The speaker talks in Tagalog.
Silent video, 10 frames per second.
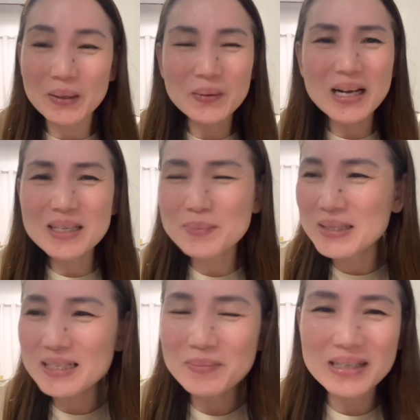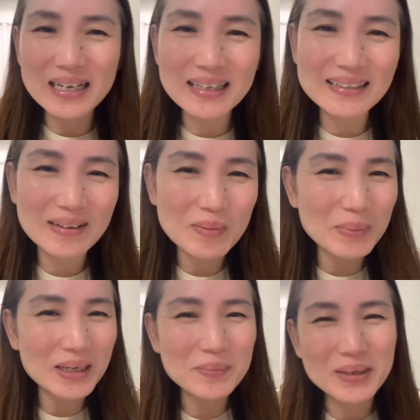Pero guys, minsan may nakita ko
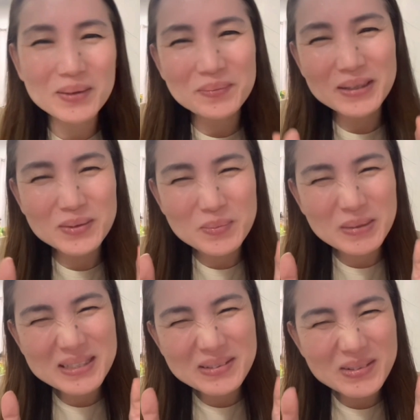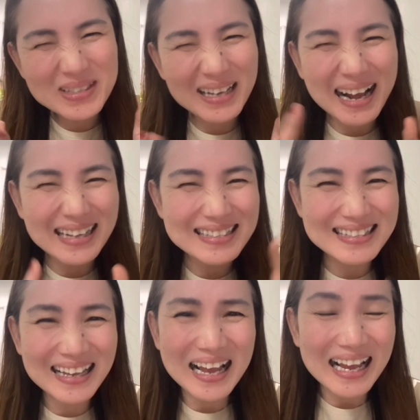parang merong medyo bastos na
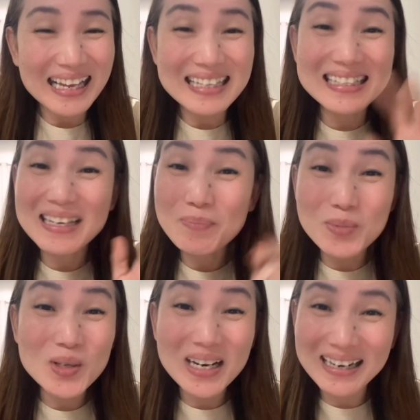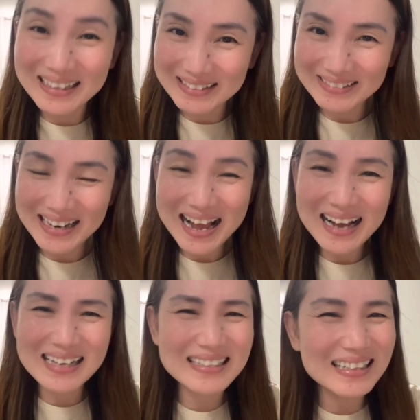ads skip nyo na lang yun ha.
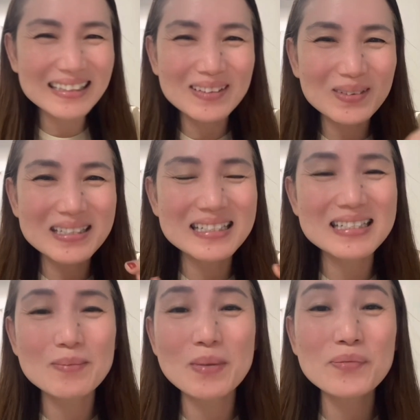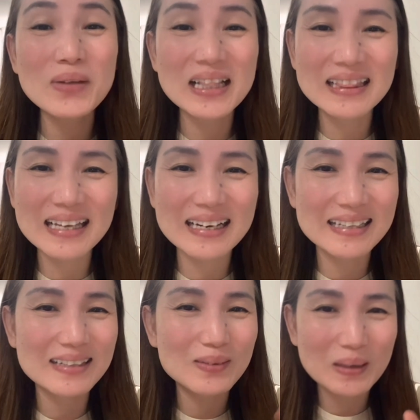Kasi hindi ko kasi siya ma-filter
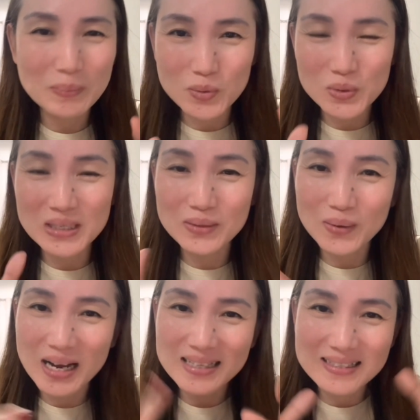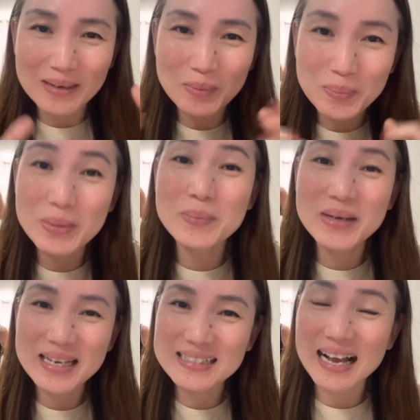eh. Hindi ko alam kung sinong ads ang
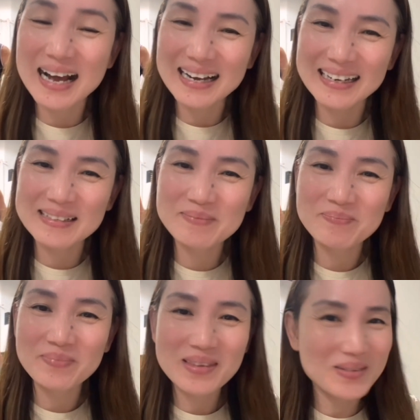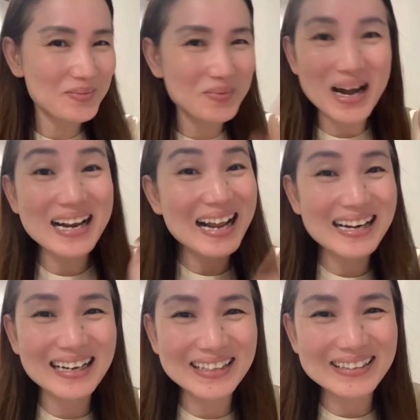magbibigay sa akin. So, bahala
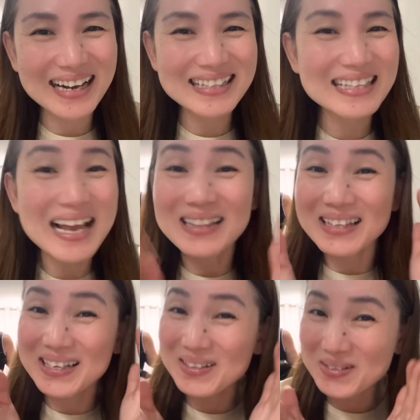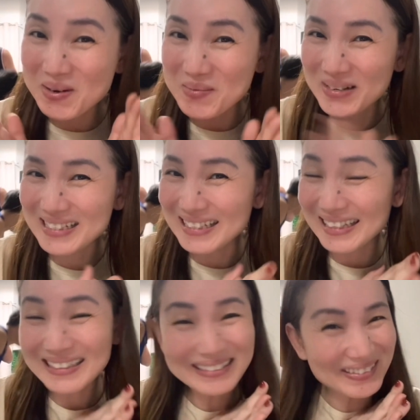na kayo guys. Thank you so much sa
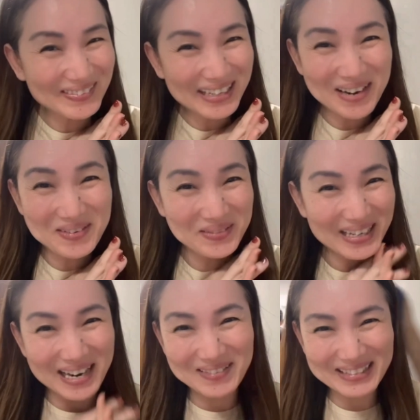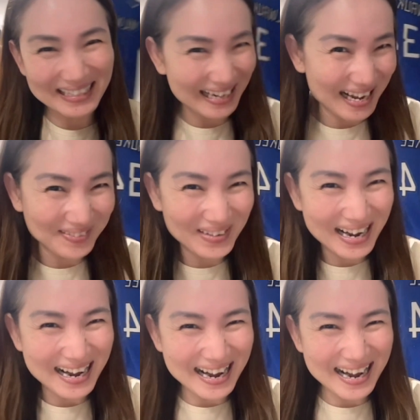inyo. Maraming maraming
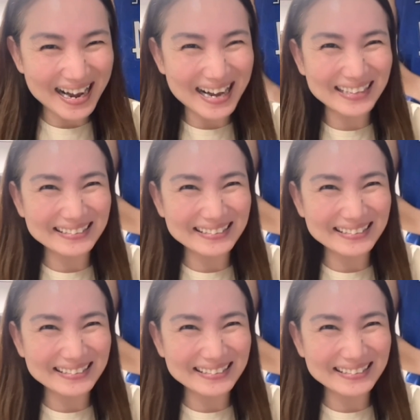salamat.